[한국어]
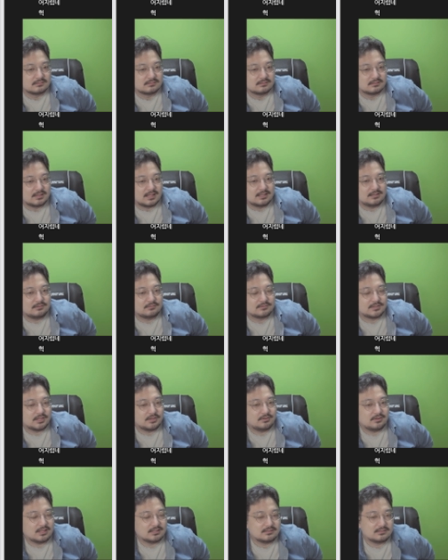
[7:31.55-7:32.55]
라디오
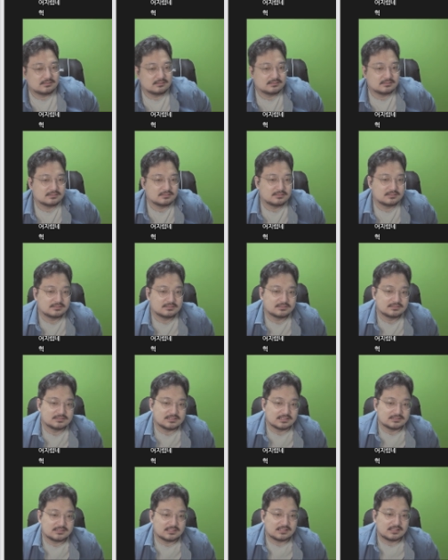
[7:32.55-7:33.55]
사연 같은 글을
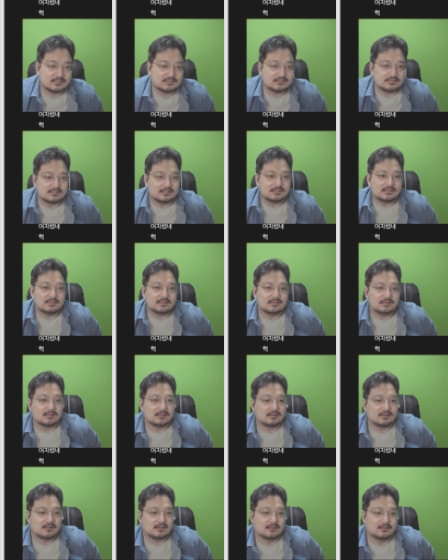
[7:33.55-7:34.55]
창작하는 일이
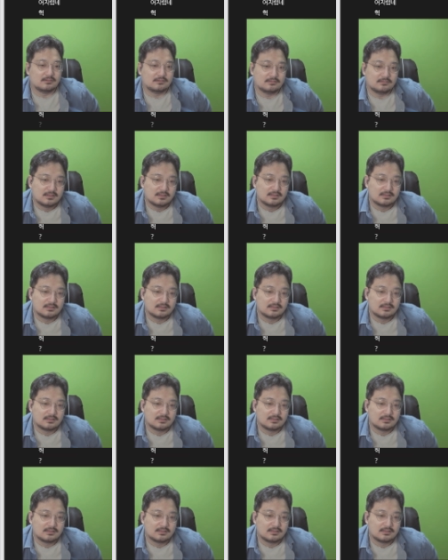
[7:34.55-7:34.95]
되네요.